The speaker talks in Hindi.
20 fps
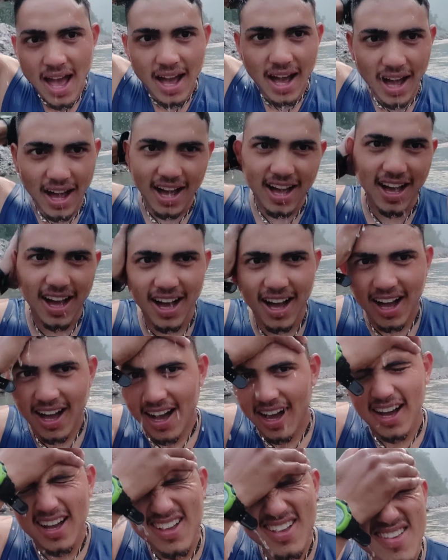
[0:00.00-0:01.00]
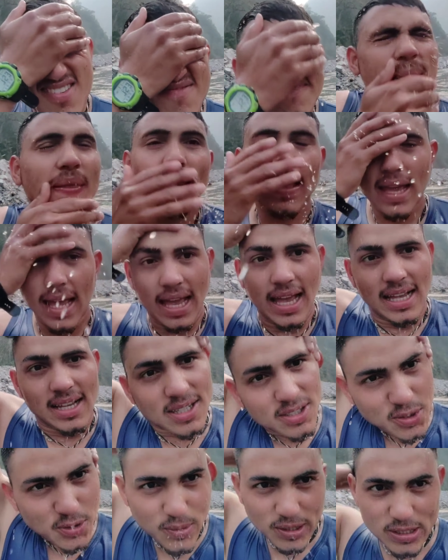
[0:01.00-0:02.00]

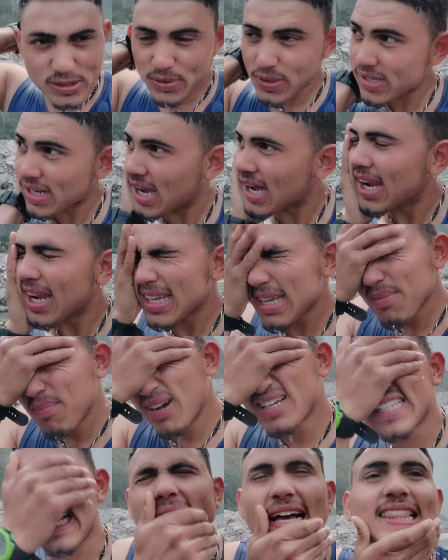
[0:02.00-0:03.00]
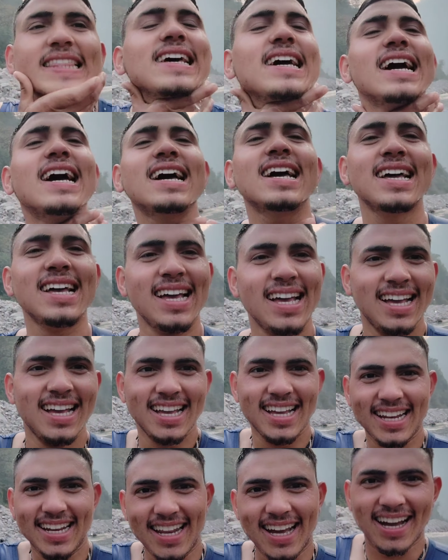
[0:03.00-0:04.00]
सुबह सुबह ना अलग ही मज़ा आता है
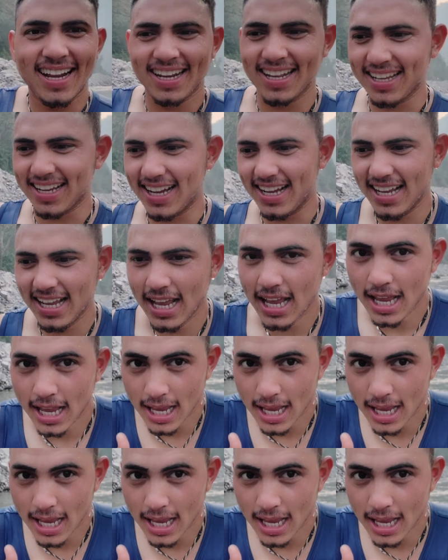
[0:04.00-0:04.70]
नहाने का मज़ा